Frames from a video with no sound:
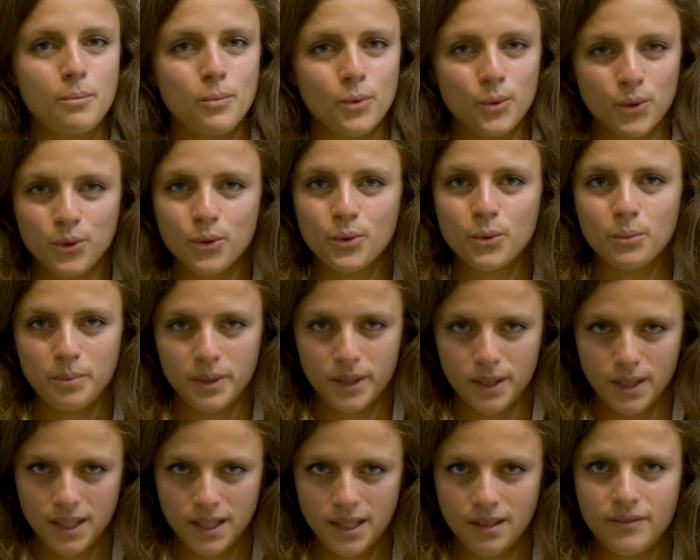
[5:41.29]
molto
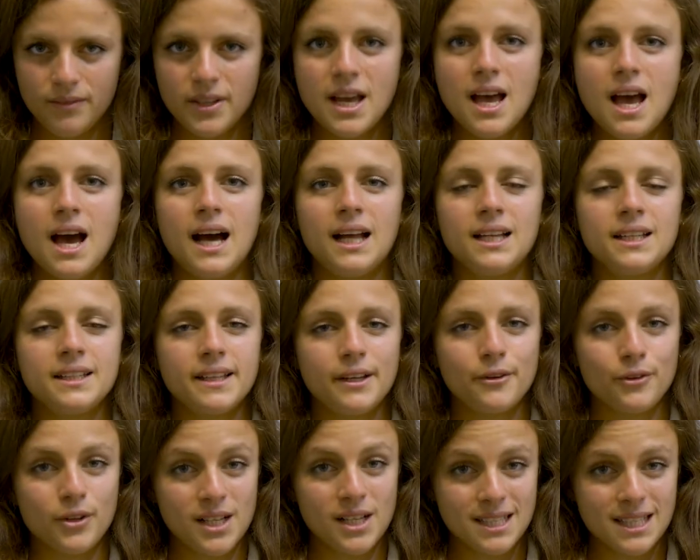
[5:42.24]
competitivi
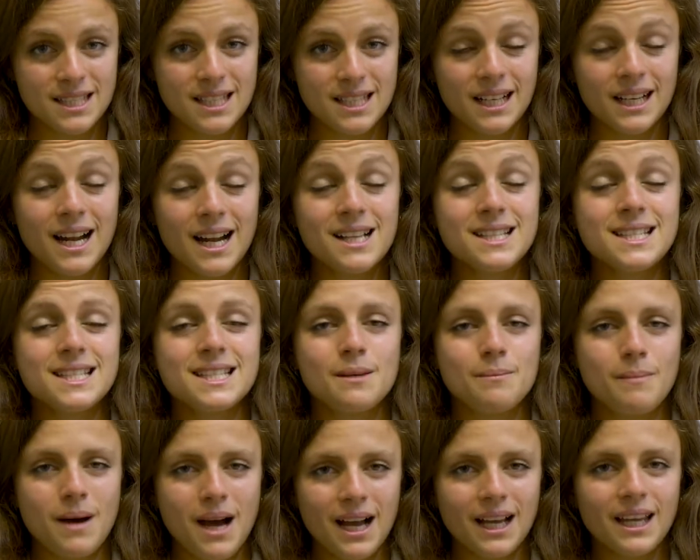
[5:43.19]
all'interno della stessa classe,
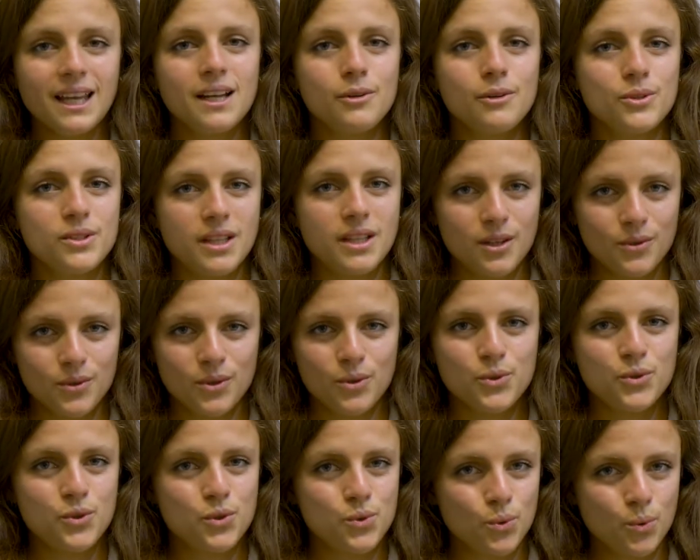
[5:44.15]
ma anche all'interno
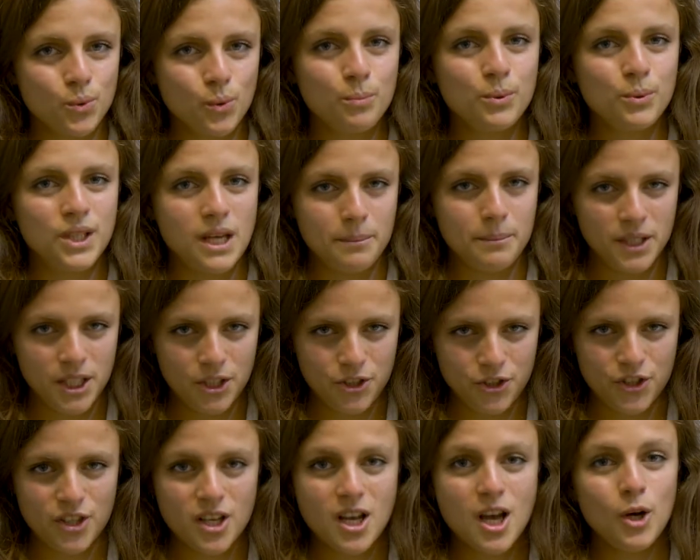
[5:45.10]
dello stesso gruppo di
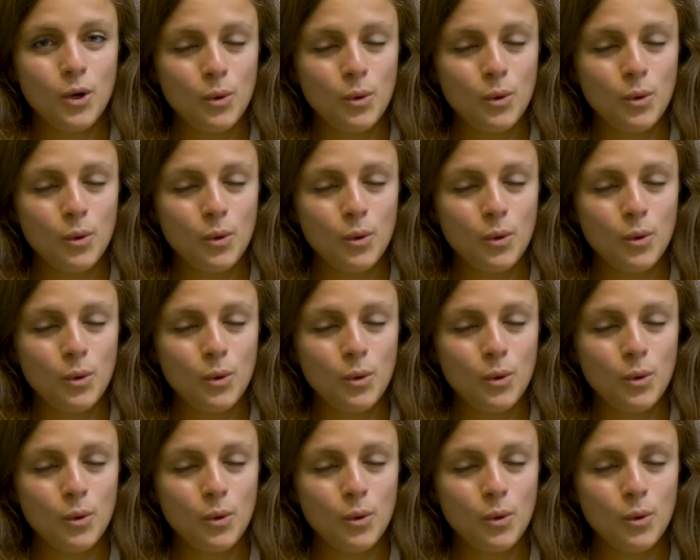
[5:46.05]
amici.